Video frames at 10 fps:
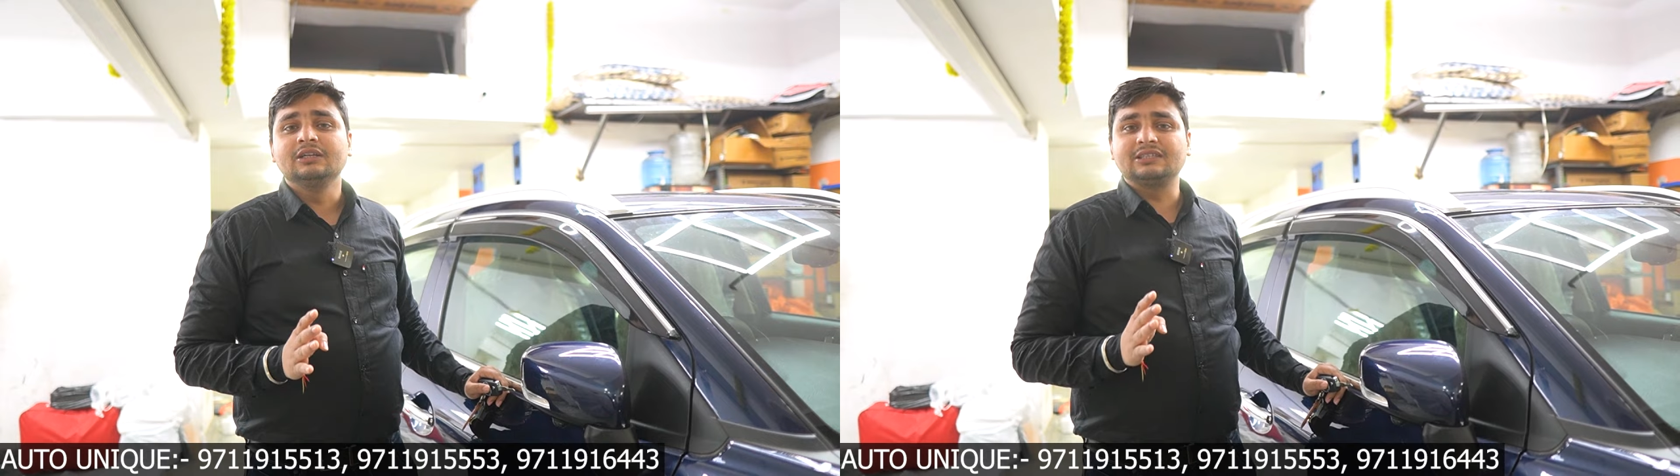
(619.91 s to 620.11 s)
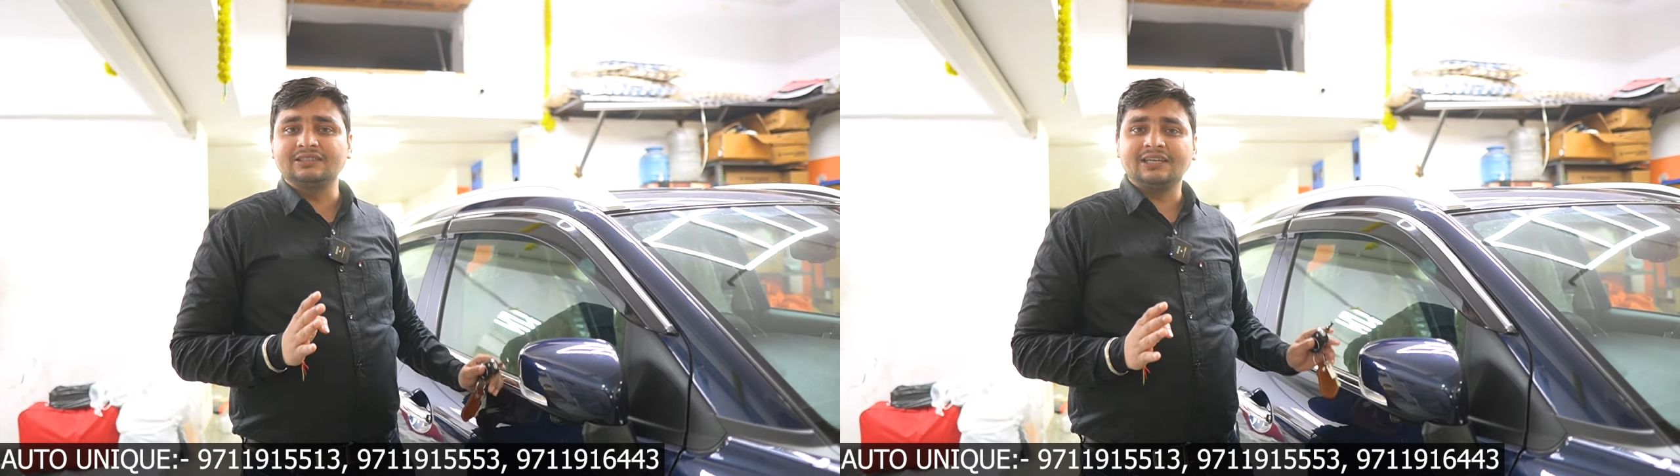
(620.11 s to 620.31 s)

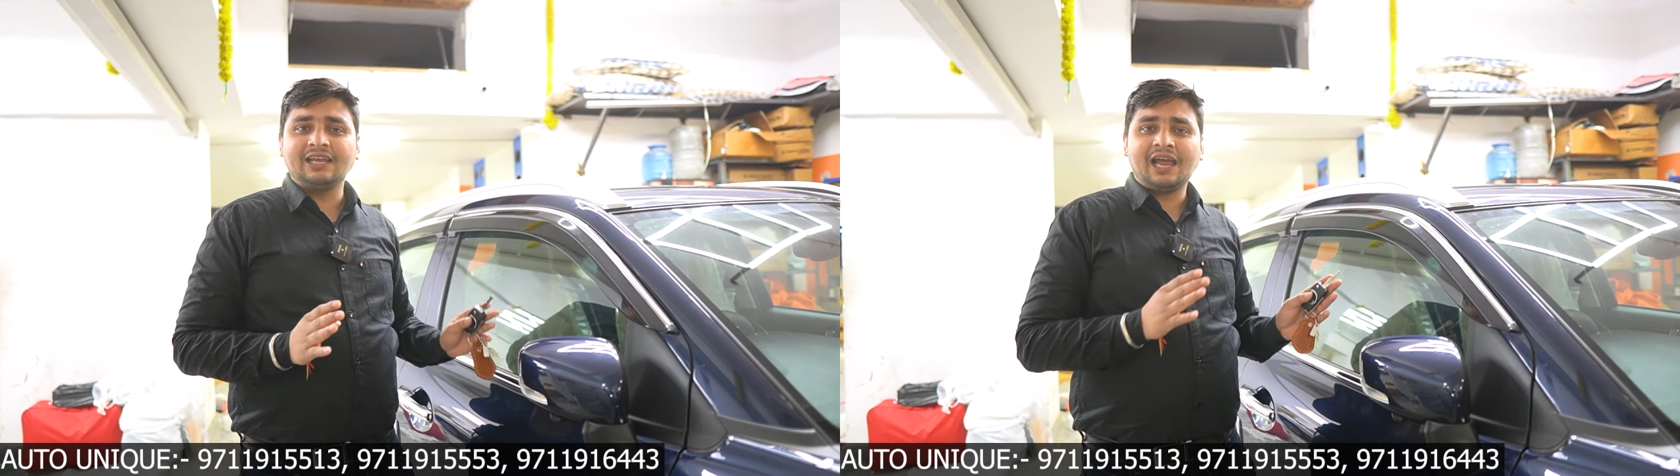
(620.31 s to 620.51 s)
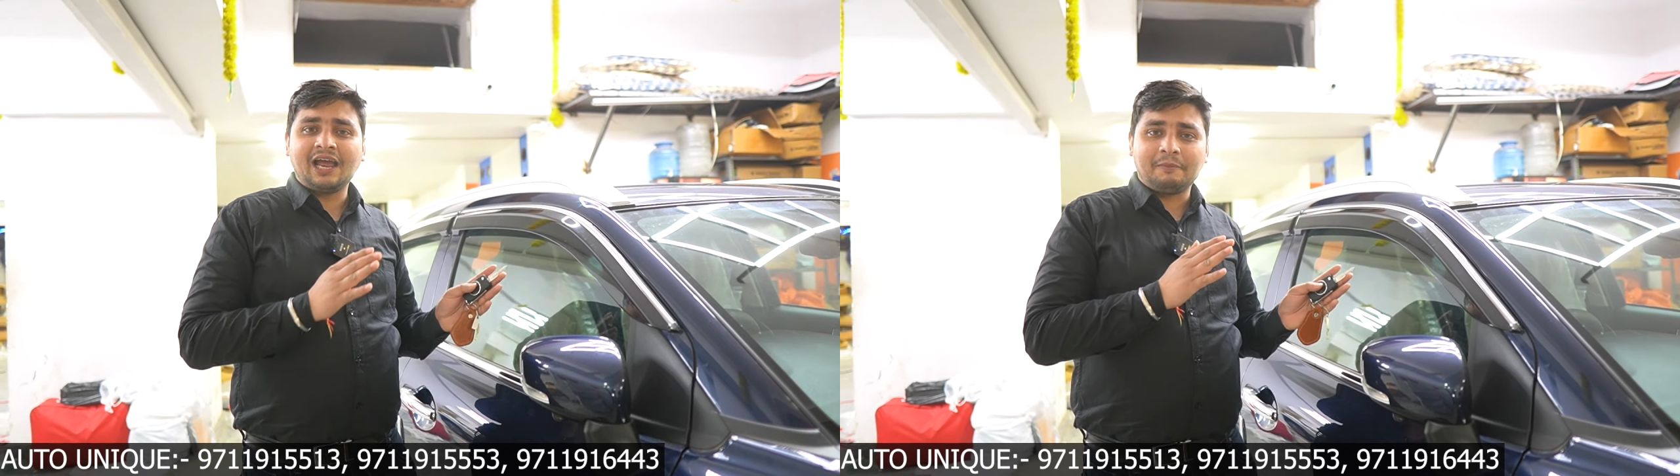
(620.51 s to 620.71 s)
जिससे
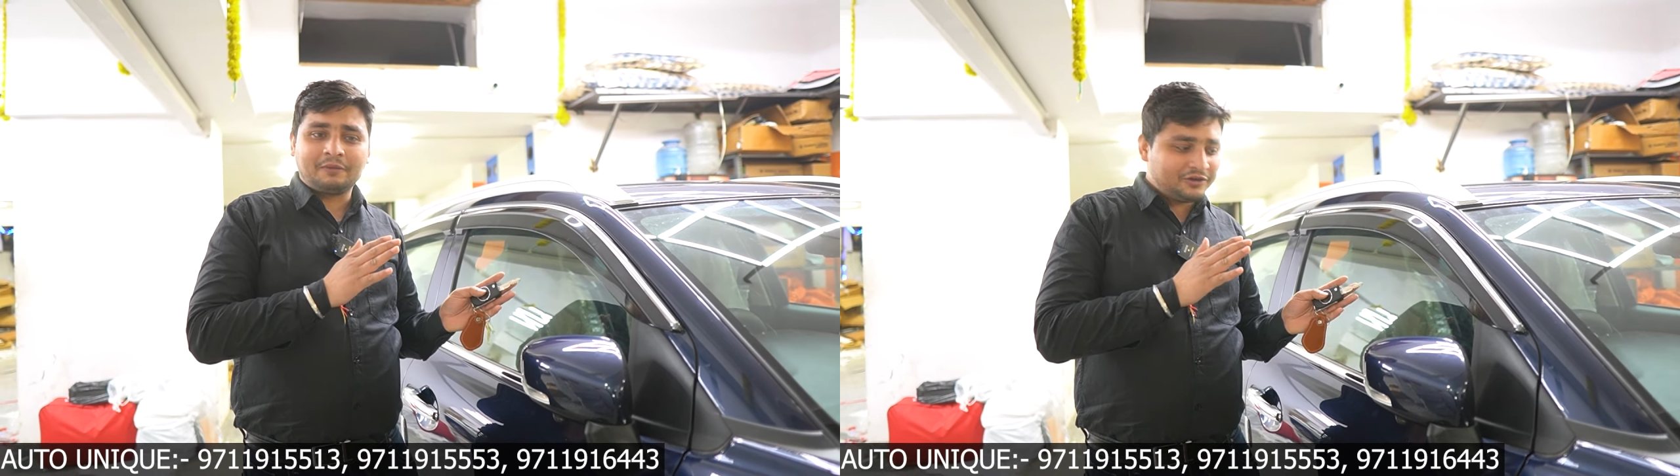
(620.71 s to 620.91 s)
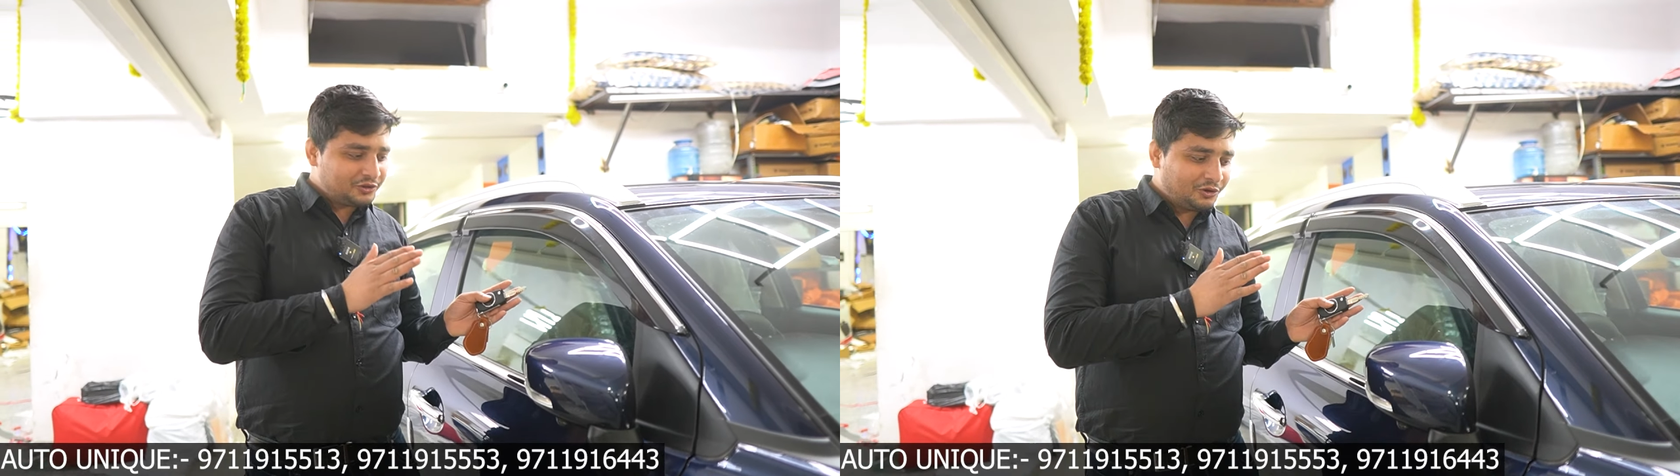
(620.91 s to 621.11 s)
क्या है
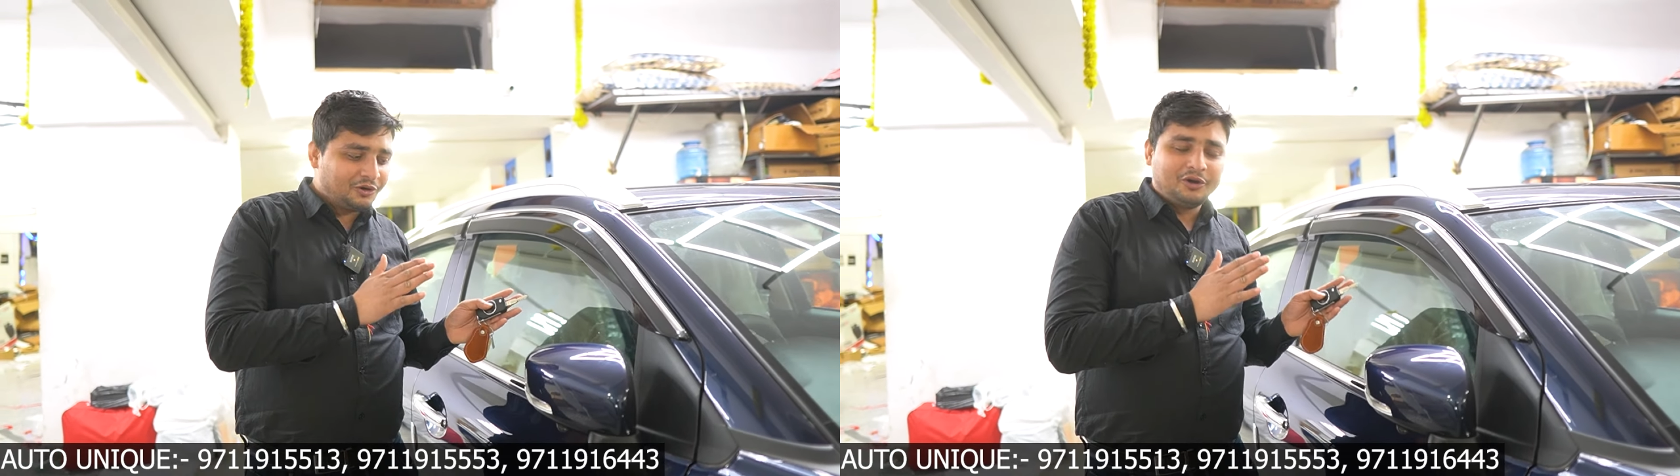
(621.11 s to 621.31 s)
आपका जो